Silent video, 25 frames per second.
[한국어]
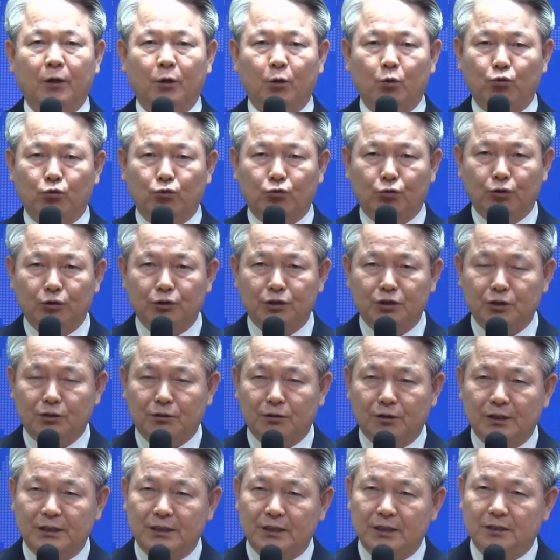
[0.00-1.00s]

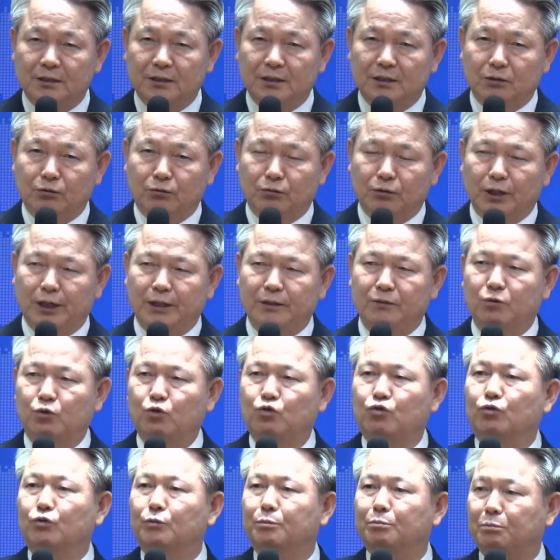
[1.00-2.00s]
유월절을 지키기 위한
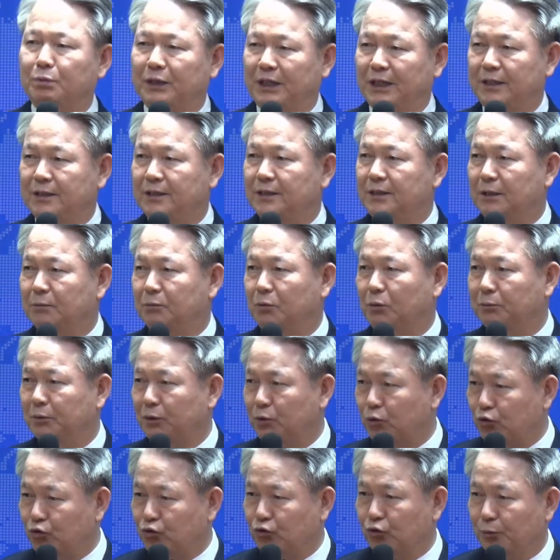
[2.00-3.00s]
준비, 크게
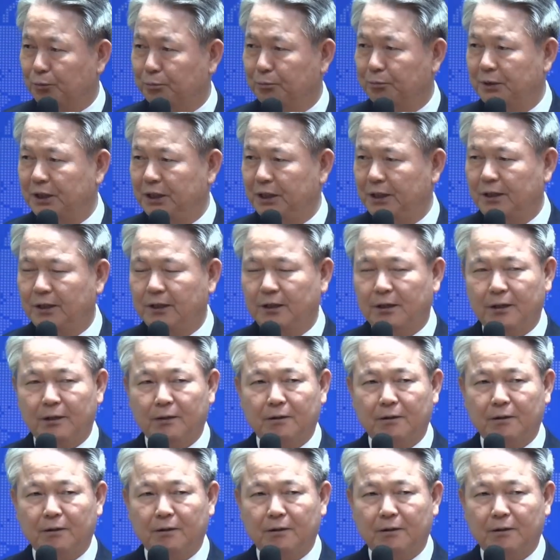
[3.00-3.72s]
보면 준비,